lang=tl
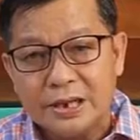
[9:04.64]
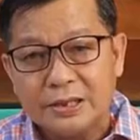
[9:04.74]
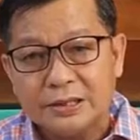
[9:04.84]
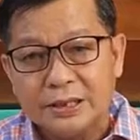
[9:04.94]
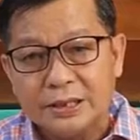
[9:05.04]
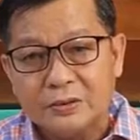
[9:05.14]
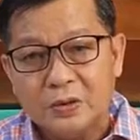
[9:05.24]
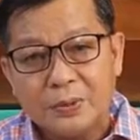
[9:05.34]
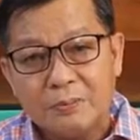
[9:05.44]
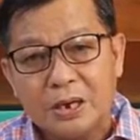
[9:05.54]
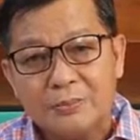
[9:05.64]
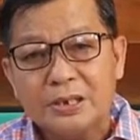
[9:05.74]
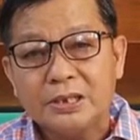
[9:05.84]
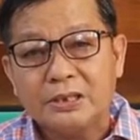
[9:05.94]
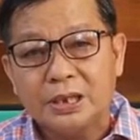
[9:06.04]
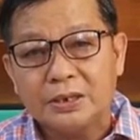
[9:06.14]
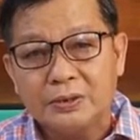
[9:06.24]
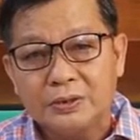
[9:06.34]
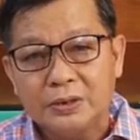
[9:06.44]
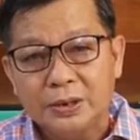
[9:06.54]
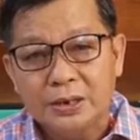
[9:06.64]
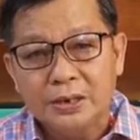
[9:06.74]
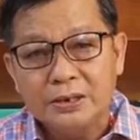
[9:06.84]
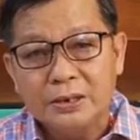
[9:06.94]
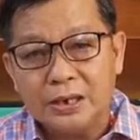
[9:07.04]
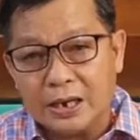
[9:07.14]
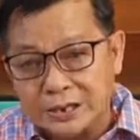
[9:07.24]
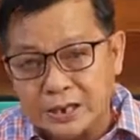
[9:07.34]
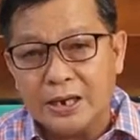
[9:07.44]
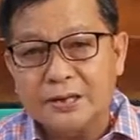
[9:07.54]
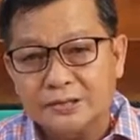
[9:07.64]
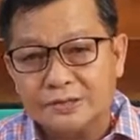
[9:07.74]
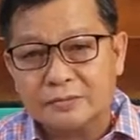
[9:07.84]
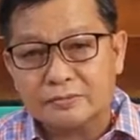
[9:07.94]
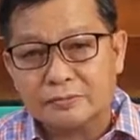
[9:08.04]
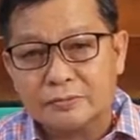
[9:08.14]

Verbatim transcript: sa atin upang mabigyan tayo ng guidelines,